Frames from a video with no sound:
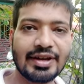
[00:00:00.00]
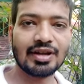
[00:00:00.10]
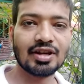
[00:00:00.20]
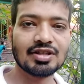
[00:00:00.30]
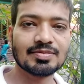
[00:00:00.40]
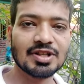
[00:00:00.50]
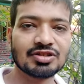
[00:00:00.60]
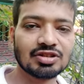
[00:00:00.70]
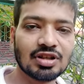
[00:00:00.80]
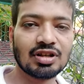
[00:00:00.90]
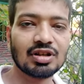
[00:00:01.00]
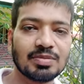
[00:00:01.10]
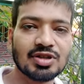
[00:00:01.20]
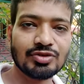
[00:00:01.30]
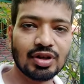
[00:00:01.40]
हे गाइस मैं शशांक
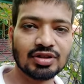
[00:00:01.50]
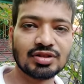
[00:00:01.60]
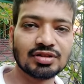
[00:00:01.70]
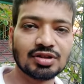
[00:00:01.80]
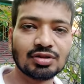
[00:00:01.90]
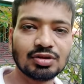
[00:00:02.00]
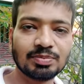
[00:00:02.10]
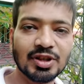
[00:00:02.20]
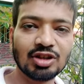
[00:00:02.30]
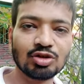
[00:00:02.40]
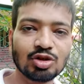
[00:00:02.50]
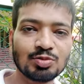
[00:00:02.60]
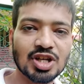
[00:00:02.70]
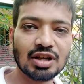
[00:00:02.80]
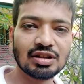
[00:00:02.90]
आपका स्वागत करता हूँ अपने यूट्यूब
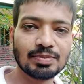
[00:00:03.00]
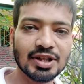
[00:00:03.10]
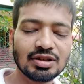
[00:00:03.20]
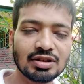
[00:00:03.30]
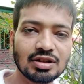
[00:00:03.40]
चैनल पे